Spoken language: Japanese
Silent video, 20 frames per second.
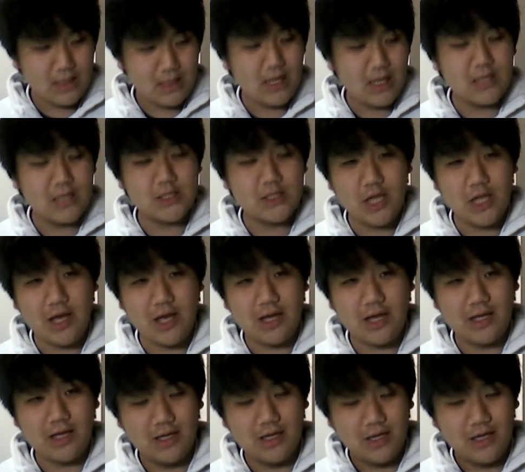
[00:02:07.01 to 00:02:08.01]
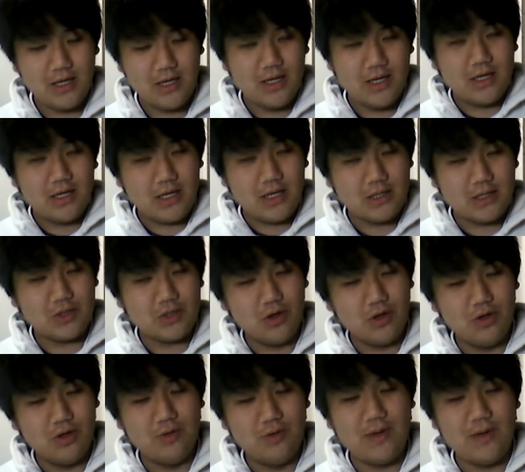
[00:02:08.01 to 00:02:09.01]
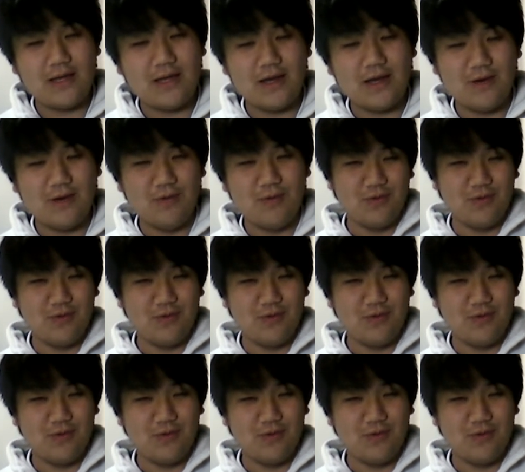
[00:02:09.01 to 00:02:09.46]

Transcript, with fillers: ガチで。超うまいから、